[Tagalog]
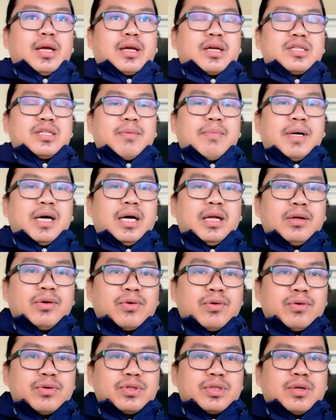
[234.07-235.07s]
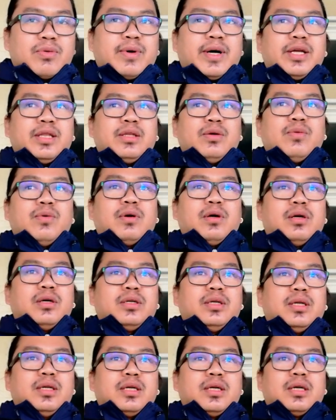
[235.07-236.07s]
kasamahan ko sa YT World
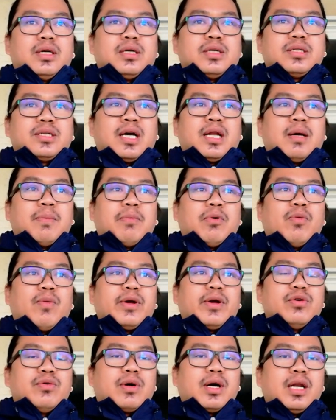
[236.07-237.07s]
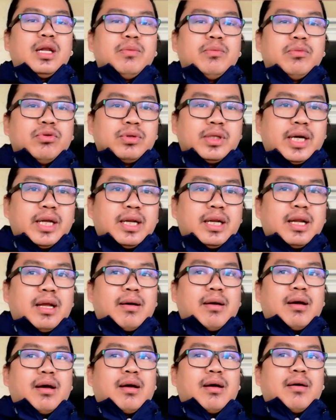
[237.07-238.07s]
sana po wag niyong kalimutan
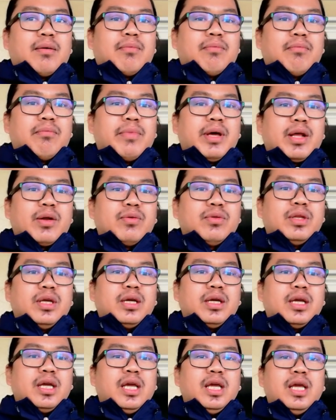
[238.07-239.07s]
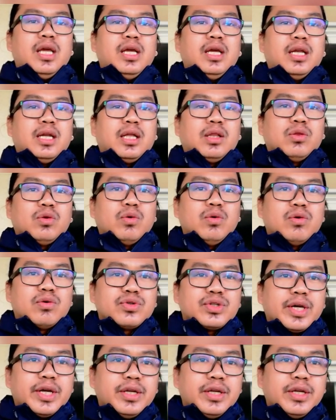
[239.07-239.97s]
na meron ding hihingi ng tulong sa